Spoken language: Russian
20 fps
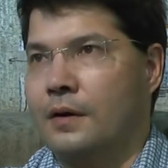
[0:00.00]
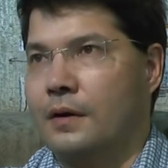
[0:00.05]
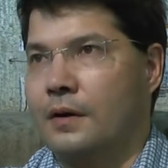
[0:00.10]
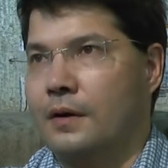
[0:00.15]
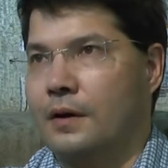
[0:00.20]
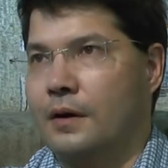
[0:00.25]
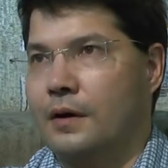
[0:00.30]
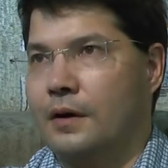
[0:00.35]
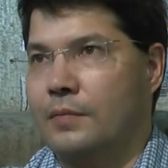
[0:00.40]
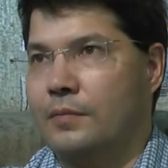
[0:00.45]

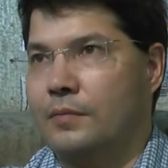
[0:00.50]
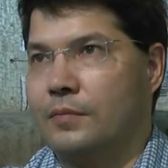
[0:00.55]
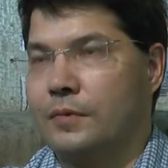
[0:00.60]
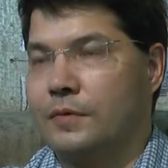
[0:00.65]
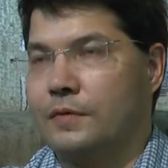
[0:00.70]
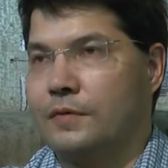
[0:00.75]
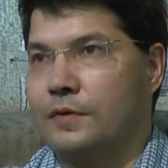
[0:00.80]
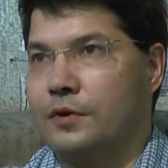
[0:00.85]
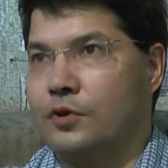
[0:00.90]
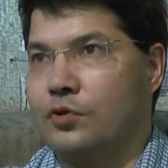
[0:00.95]
а,
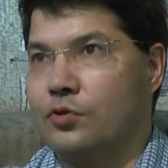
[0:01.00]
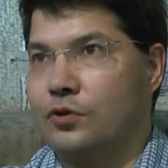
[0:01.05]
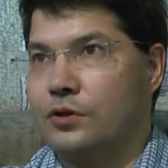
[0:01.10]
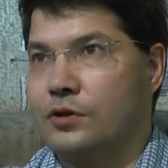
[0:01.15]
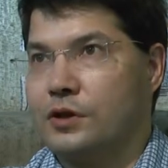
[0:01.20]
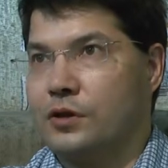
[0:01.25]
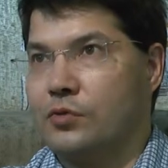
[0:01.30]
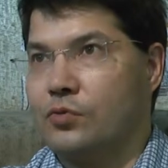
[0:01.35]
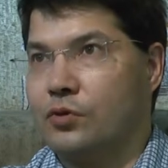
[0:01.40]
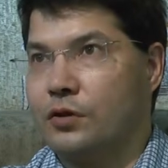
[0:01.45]
в регионе
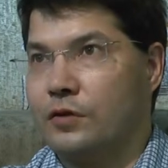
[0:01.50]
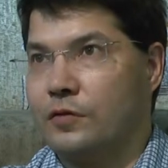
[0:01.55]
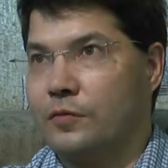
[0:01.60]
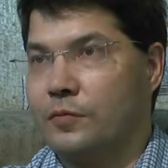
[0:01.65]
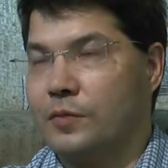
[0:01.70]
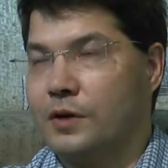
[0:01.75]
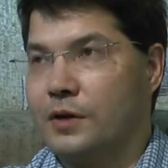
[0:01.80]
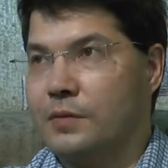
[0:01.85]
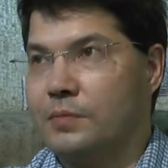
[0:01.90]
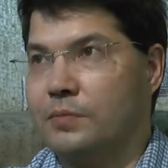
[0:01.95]
законов
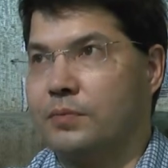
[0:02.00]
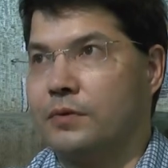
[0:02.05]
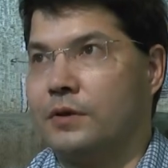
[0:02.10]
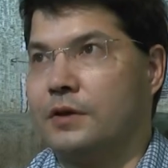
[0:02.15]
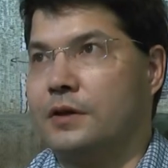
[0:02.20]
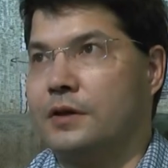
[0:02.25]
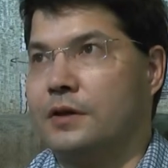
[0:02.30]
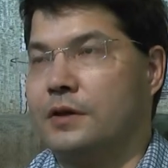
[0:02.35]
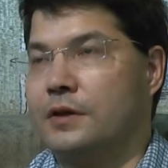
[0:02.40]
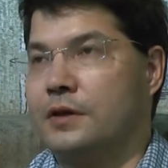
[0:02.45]
мы,
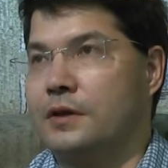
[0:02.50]
э,